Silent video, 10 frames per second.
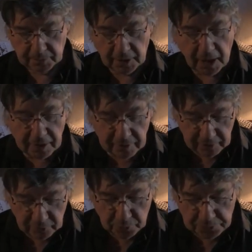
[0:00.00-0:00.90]
Grâce à
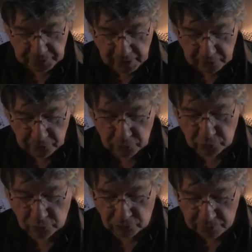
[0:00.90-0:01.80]
cet obstacle sur
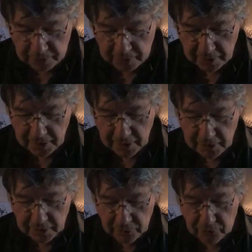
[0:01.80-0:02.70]
ton chemin,
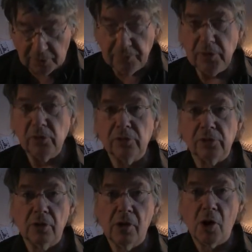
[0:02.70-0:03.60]
tu as mis le
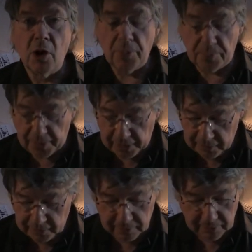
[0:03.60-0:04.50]
temps en
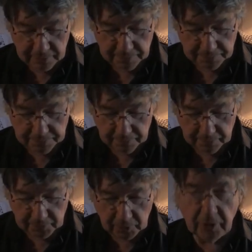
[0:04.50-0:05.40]
panne.
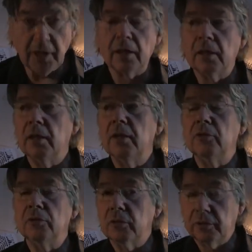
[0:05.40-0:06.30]
Regarde
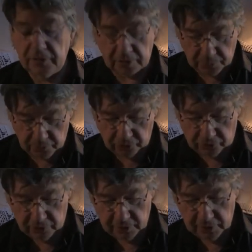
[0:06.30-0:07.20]
les autres qui s'approchent.